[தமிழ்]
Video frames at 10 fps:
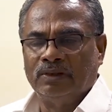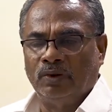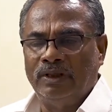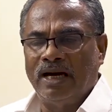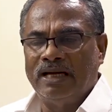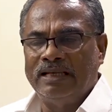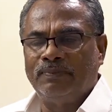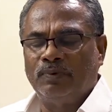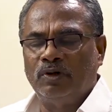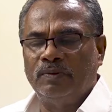தொழிலாளி
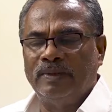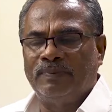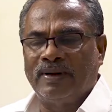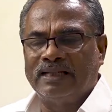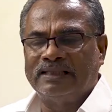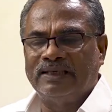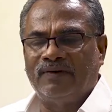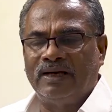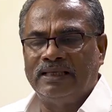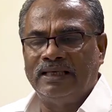எப்போதுமே பணத்தை
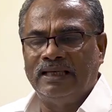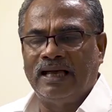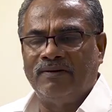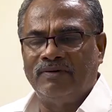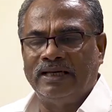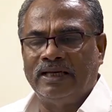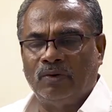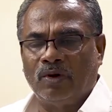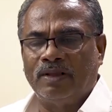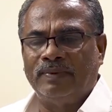வாங்கி அவருடைய
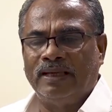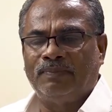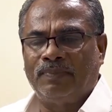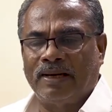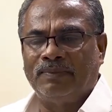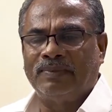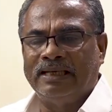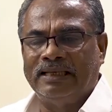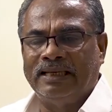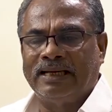குணமே பணம்
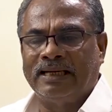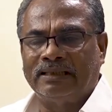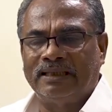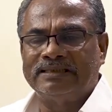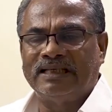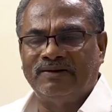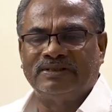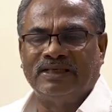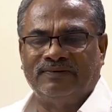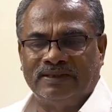கையிலே கிடைத்தால் செலவு
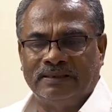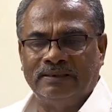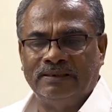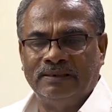செய்வது